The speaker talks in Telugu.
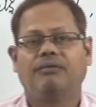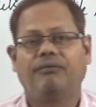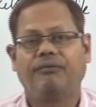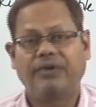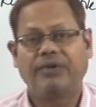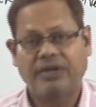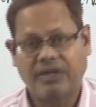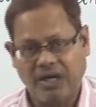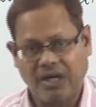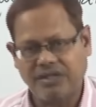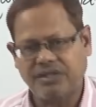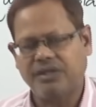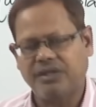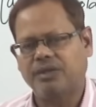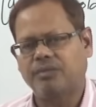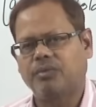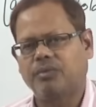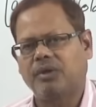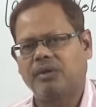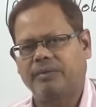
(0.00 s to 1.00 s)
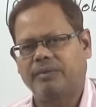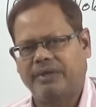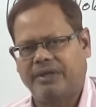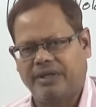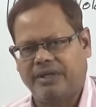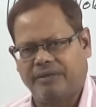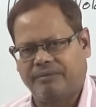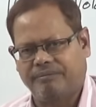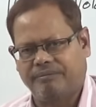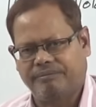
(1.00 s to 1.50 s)
విత్డ్రా చేయటం
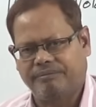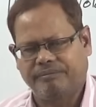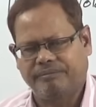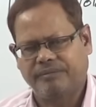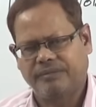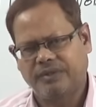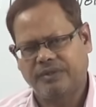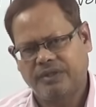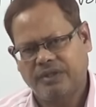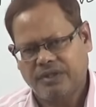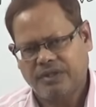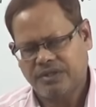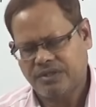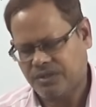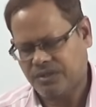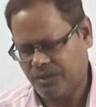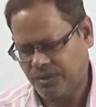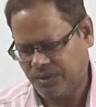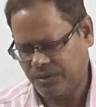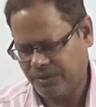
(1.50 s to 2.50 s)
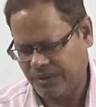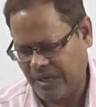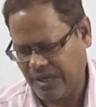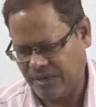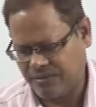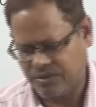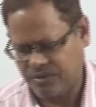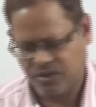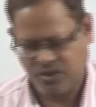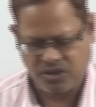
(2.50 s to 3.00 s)
మొదలుపెట్టారు సో దే
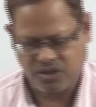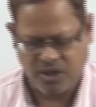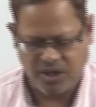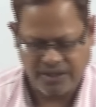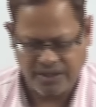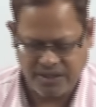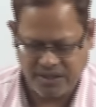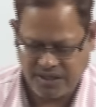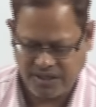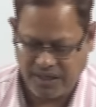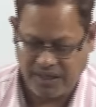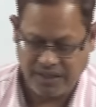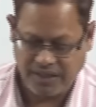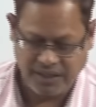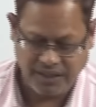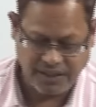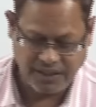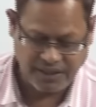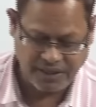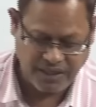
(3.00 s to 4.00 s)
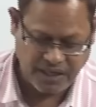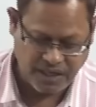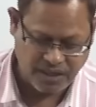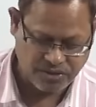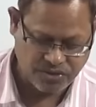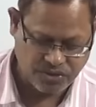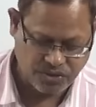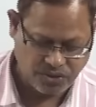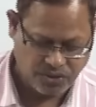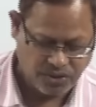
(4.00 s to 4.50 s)
హ్యావ్ స్టార్టెడ్ సెల్లింగ్ ఇన్ ఇండియా
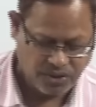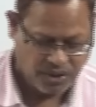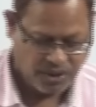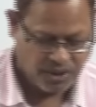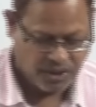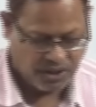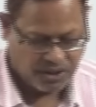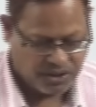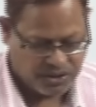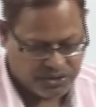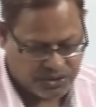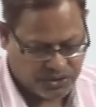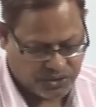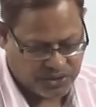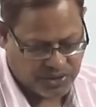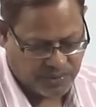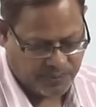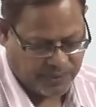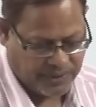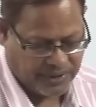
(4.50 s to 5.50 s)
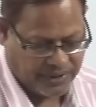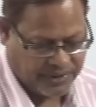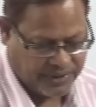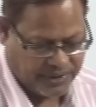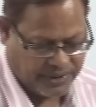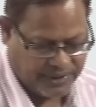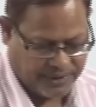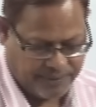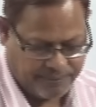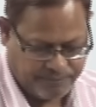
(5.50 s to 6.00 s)
ఆల్సో సో
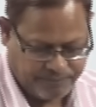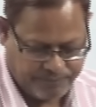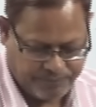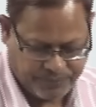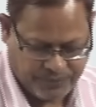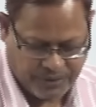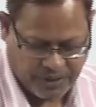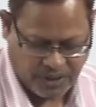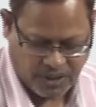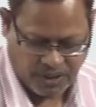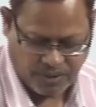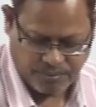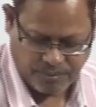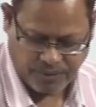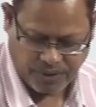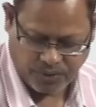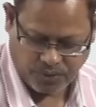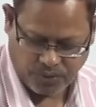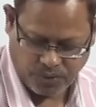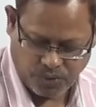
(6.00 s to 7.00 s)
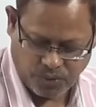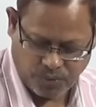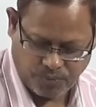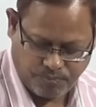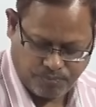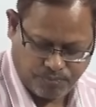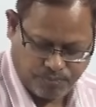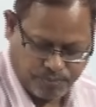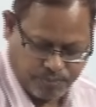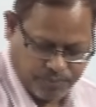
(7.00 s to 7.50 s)
చెప్పాలంటే మీకు
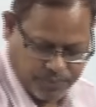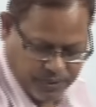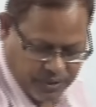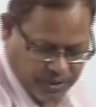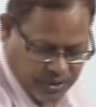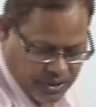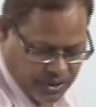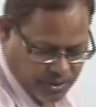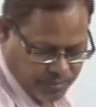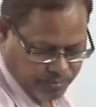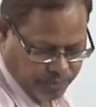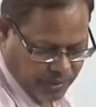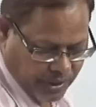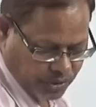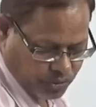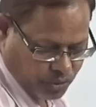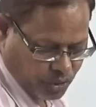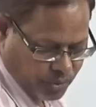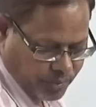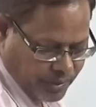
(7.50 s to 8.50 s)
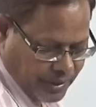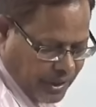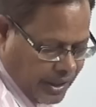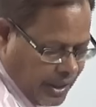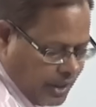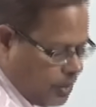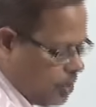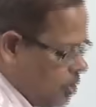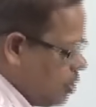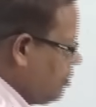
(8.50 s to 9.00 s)
ఈ అక్టోబర్
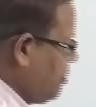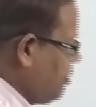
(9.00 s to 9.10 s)
నెలలో